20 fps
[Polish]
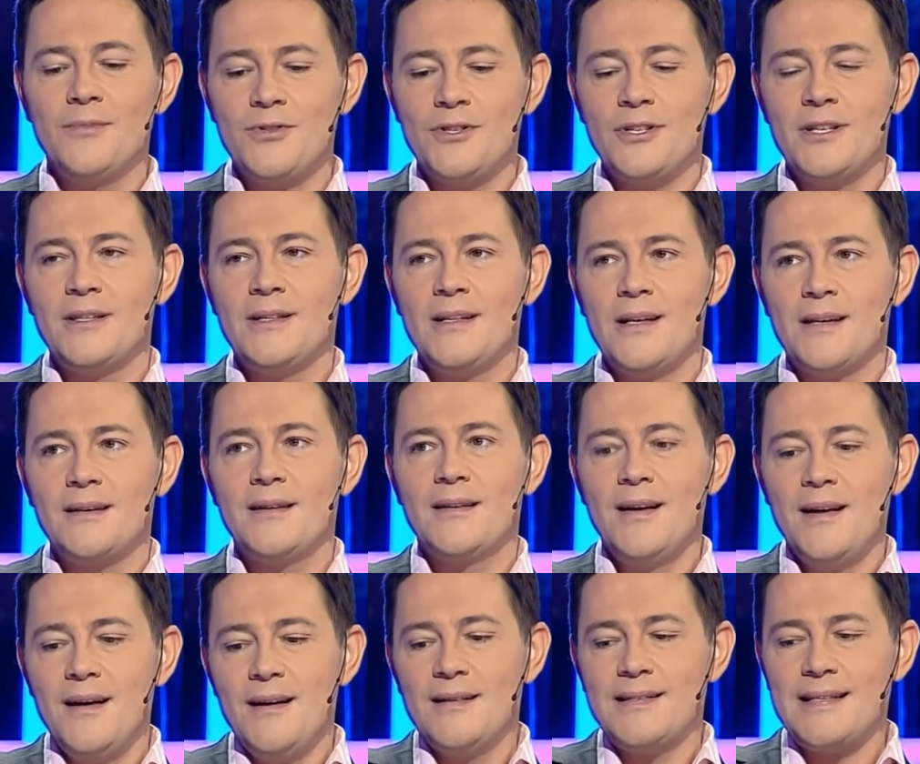to może
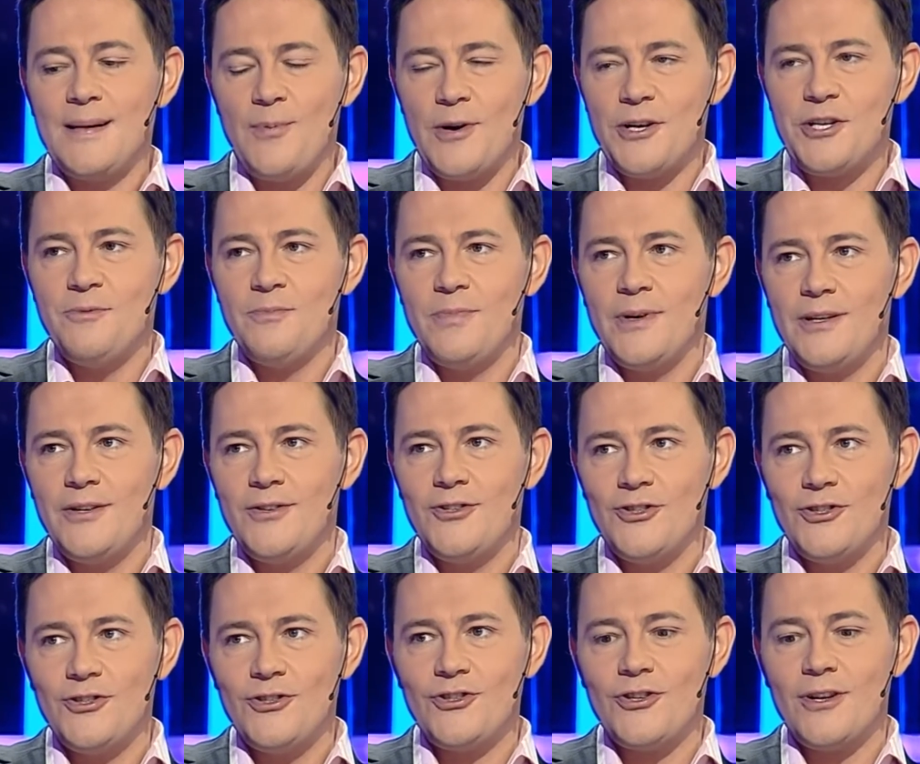jednak zapłaci pani
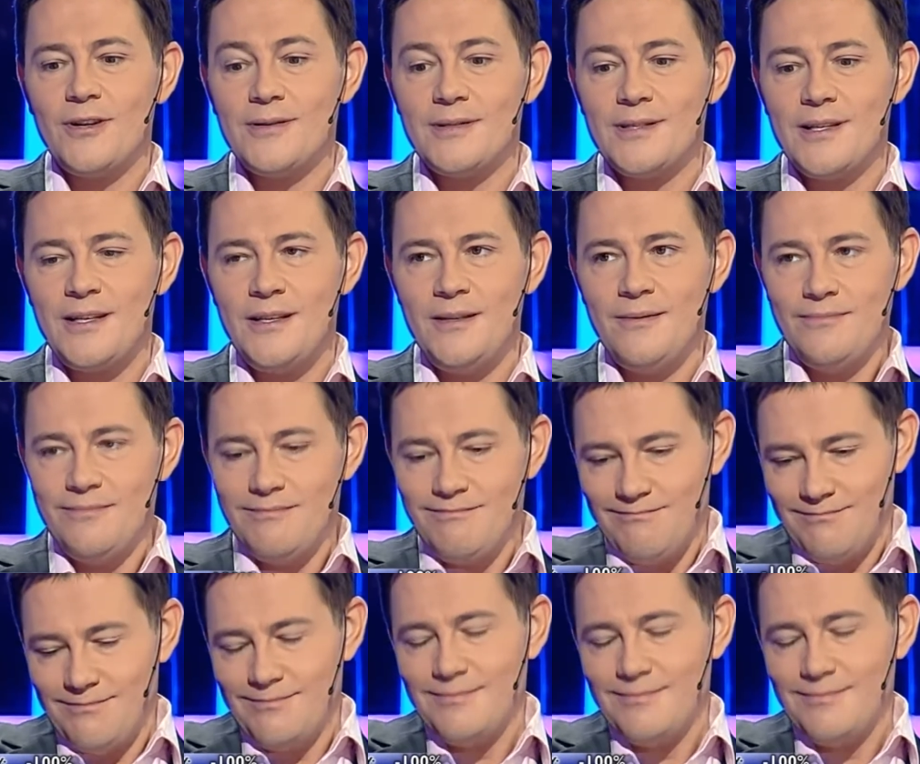trzy tysiące i